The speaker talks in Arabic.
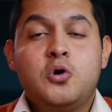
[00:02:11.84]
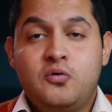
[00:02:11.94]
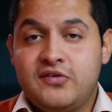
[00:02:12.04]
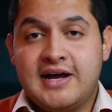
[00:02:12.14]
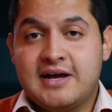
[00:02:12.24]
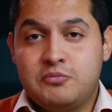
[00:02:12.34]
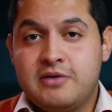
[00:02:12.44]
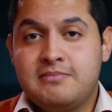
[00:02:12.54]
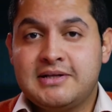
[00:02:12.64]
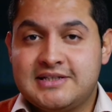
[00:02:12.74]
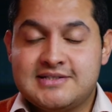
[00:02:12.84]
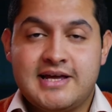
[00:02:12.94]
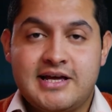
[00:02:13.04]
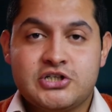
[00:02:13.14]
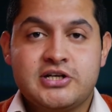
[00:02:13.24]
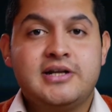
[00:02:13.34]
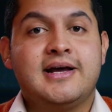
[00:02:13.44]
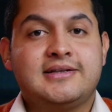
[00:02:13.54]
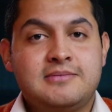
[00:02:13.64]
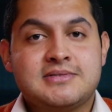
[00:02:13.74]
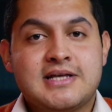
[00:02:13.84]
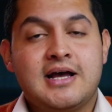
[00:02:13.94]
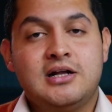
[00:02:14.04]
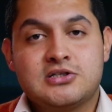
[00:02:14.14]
وفي حاجه مهمه ما تنساهاش انك تمسح